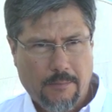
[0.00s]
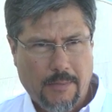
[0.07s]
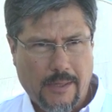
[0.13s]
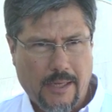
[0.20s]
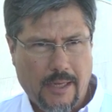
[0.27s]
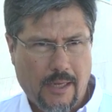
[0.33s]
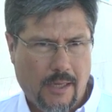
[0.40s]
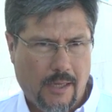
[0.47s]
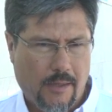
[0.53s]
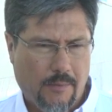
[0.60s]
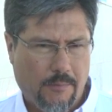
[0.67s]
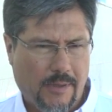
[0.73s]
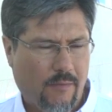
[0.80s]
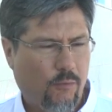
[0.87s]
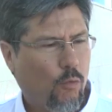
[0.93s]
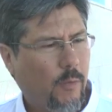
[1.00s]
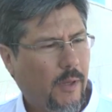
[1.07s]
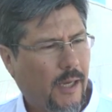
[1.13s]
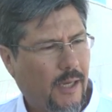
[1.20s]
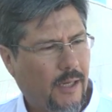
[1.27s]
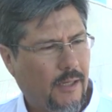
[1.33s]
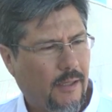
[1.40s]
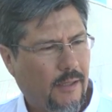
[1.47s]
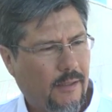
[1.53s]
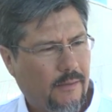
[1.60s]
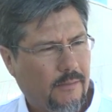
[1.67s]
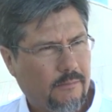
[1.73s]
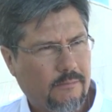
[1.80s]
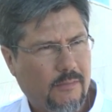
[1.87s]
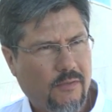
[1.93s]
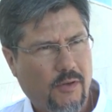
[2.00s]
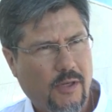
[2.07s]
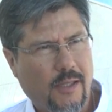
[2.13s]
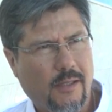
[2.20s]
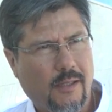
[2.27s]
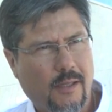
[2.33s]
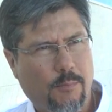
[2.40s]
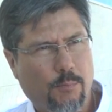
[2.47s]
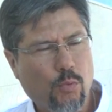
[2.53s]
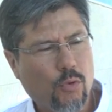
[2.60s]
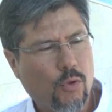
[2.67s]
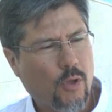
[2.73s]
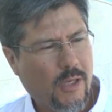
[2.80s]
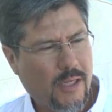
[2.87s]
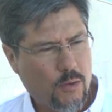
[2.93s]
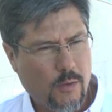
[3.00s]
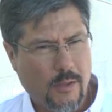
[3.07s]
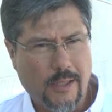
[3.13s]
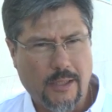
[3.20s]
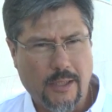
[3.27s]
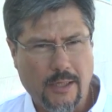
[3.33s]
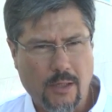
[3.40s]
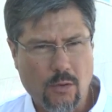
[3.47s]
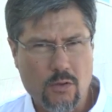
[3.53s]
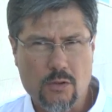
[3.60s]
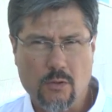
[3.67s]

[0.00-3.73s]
para, fumigar diferentes puntos de la ciudad de Trelew,